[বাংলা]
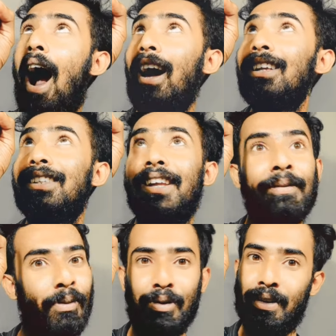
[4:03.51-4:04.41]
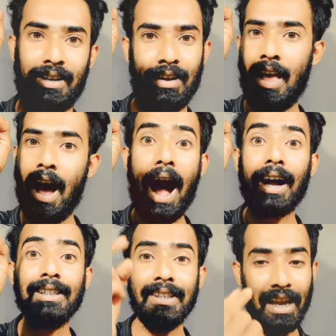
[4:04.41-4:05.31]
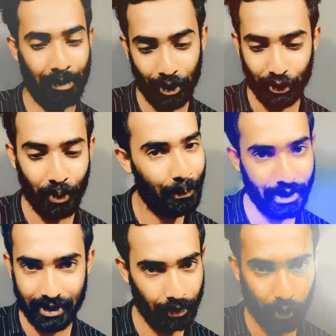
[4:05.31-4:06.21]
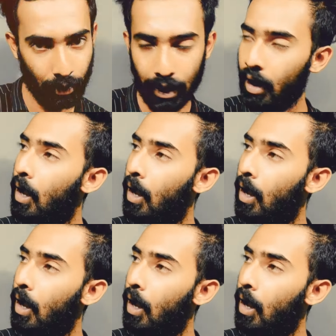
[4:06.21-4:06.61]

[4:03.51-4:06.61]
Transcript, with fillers: আকাশ থেকে পড়বে না আকাশ থেকে একমাত্র বৃষ্টি পড়বে